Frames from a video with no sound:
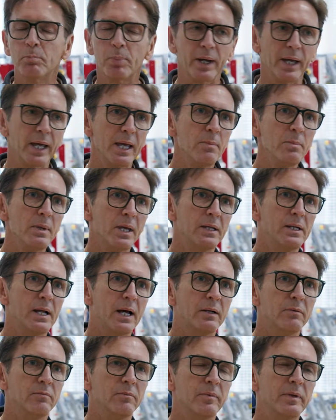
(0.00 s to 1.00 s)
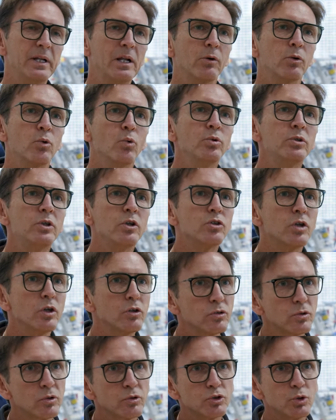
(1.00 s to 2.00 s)
Prämien an. Wenn er gute
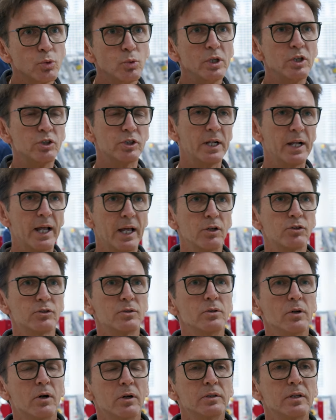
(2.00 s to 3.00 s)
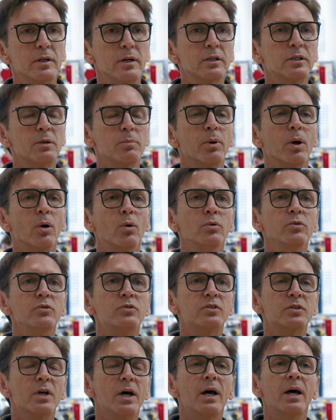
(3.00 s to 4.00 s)
schulische Leistung hat, kriegt er bei
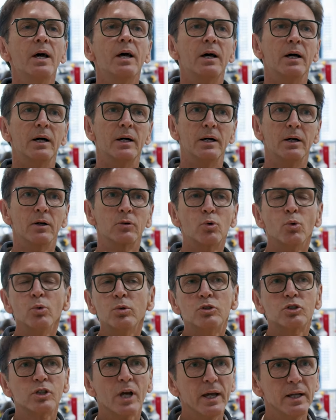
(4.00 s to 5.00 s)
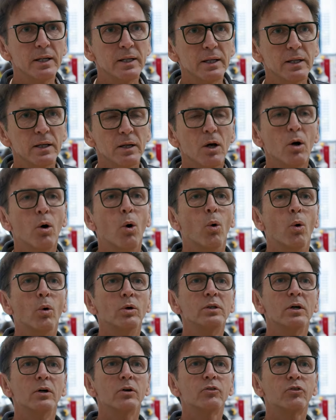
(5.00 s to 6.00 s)
uns äh, Gutscheine
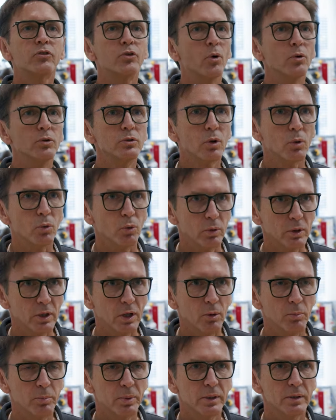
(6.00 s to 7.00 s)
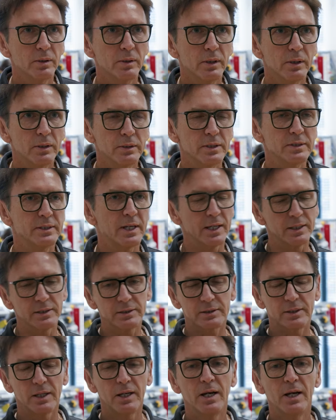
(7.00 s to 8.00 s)
oder Sonderurlaub. Das
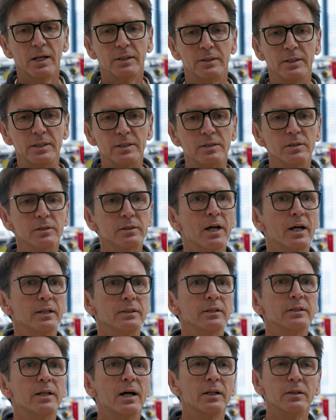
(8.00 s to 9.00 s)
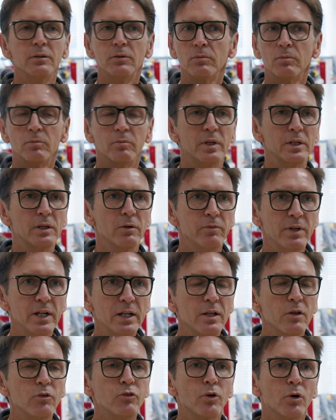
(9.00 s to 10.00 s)
heißt, diesen kann er dann, wenn er
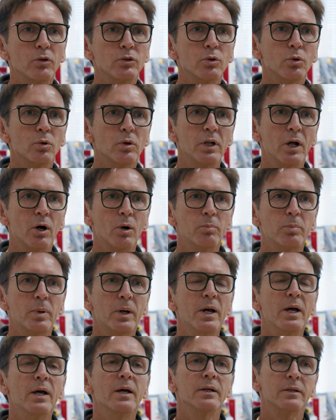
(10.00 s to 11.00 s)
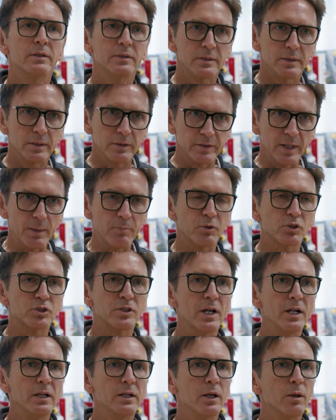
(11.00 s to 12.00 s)
will, den Sonderurlaub
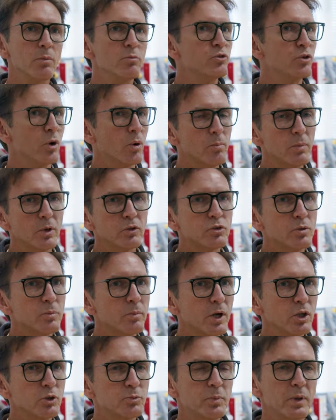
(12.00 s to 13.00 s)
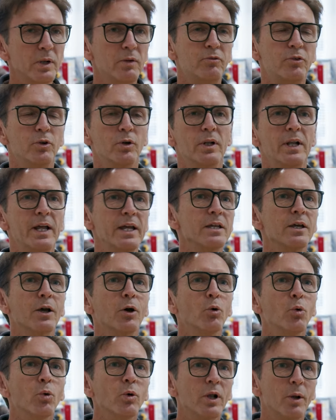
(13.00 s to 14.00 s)
selbstverständlich im Sommer zum Beispiel für
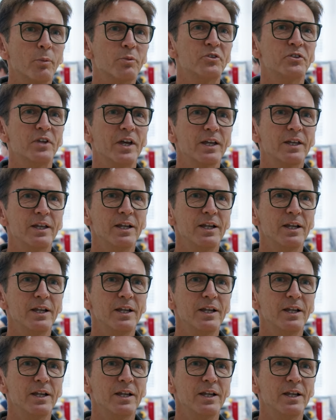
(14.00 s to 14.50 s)
längere Urlaubszeit